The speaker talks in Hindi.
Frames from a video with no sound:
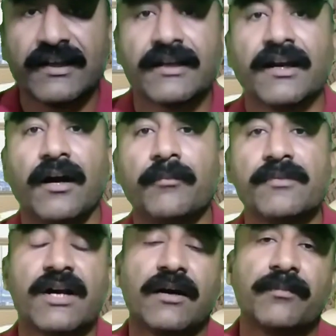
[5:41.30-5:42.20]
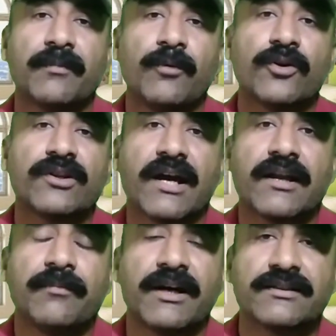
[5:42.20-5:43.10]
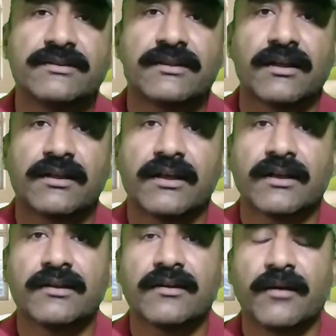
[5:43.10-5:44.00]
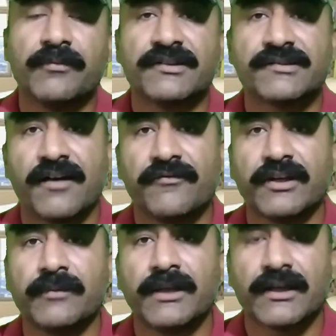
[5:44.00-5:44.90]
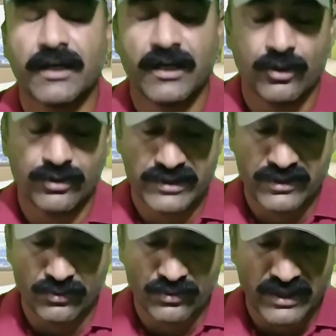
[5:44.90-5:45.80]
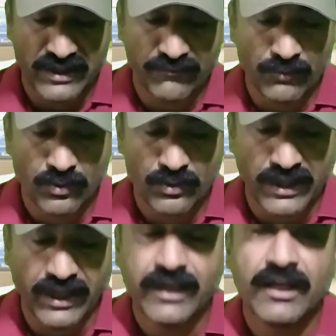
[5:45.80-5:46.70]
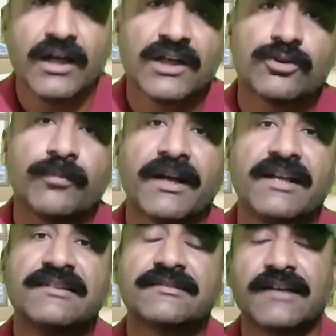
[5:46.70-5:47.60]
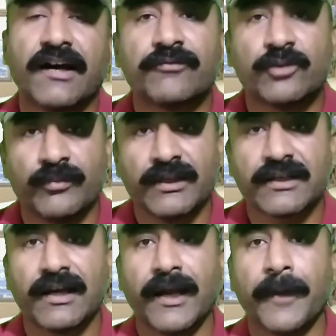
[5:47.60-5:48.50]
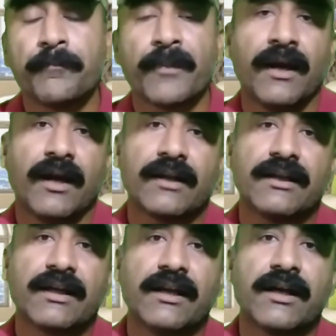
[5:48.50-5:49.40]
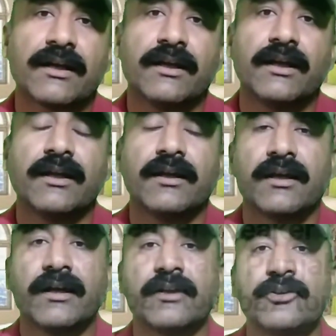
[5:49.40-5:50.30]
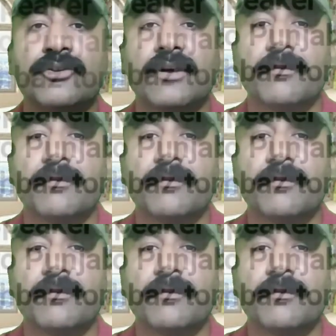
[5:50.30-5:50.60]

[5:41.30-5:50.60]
से कि हम यहाँ पे बहुत ज़्यादा बातचीत करते हैं कि जनाब इंसाफ नहीं मिल रहा और ये हो रहा है वो हो रहा है तो भाई इंसाफ तो मिल रहा है देखे देखें ना कि